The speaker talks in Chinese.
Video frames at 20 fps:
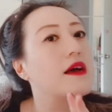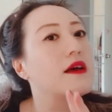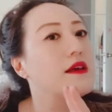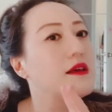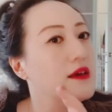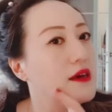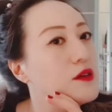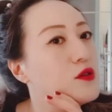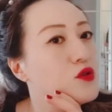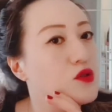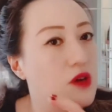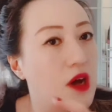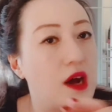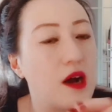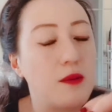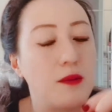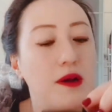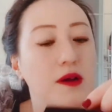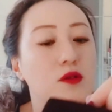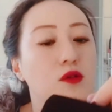应该就是二
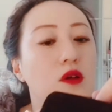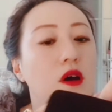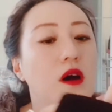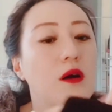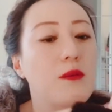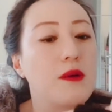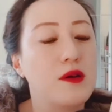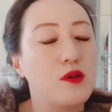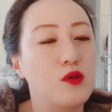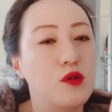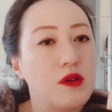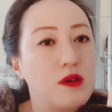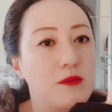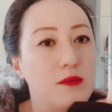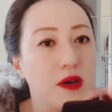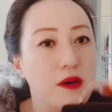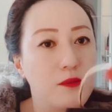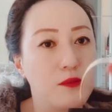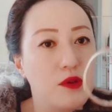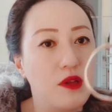百二百多英
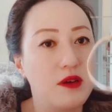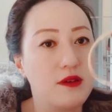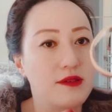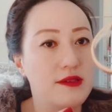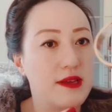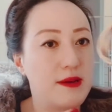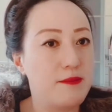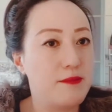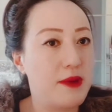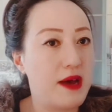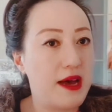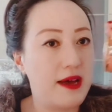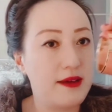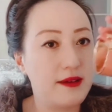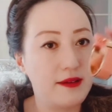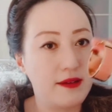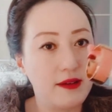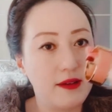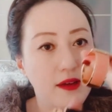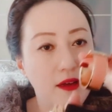镑不到三百。
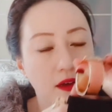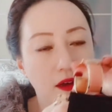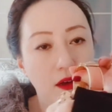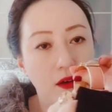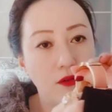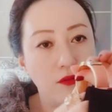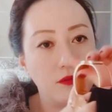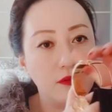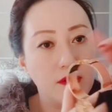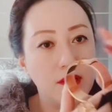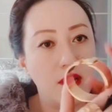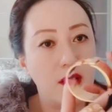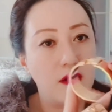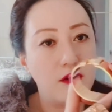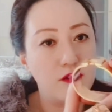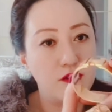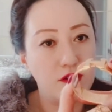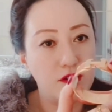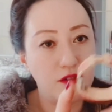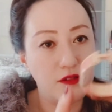好，第二
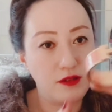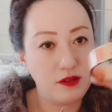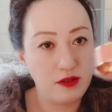只。